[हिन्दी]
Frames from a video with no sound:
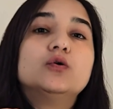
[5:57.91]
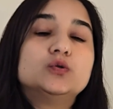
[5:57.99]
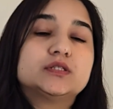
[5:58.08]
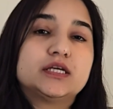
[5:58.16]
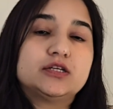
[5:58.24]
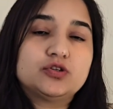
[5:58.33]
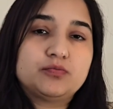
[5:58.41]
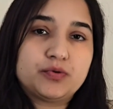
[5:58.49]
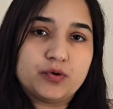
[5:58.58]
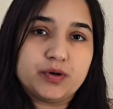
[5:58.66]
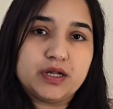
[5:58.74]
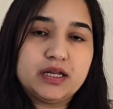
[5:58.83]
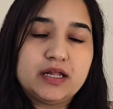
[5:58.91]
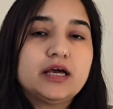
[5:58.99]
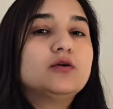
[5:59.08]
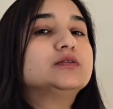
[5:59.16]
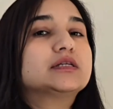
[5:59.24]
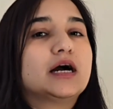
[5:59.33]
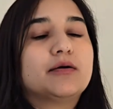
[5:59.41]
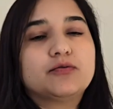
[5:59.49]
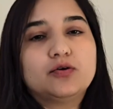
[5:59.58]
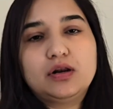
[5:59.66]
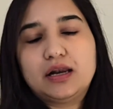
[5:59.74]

उसके जो प्रोटीन है उसका आपको